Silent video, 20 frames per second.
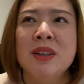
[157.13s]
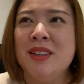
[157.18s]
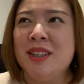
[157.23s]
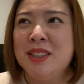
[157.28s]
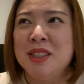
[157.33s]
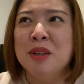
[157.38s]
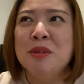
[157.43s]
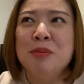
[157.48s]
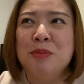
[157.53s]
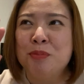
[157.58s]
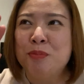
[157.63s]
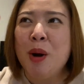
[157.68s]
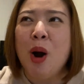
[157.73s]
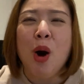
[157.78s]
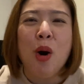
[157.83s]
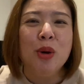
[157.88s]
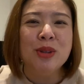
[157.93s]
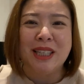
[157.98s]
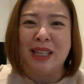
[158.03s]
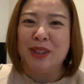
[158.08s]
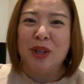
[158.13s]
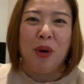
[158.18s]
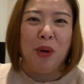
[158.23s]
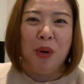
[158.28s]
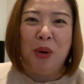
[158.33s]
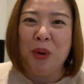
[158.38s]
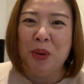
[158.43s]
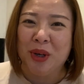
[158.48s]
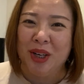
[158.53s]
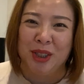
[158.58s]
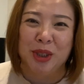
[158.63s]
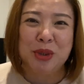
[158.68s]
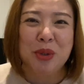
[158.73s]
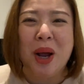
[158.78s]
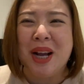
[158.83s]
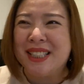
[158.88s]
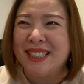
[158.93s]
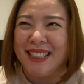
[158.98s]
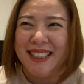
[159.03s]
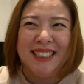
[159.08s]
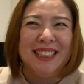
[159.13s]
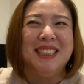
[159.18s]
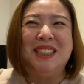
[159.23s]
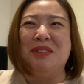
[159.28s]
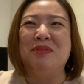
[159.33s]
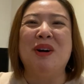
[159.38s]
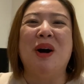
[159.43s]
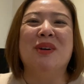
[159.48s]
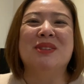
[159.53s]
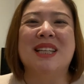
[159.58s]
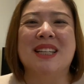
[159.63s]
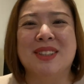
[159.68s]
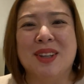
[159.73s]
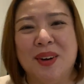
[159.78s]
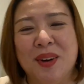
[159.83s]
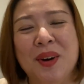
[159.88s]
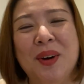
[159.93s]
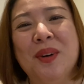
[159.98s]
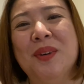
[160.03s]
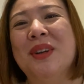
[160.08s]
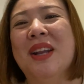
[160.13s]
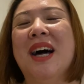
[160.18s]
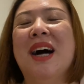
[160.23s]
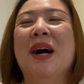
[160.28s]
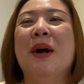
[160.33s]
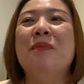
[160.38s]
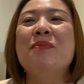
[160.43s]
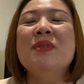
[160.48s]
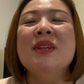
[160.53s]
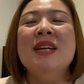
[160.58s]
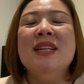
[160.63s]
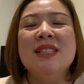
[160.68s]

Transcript: 已经抛在脑后了，是断舍离，已经抛在脑后了啊。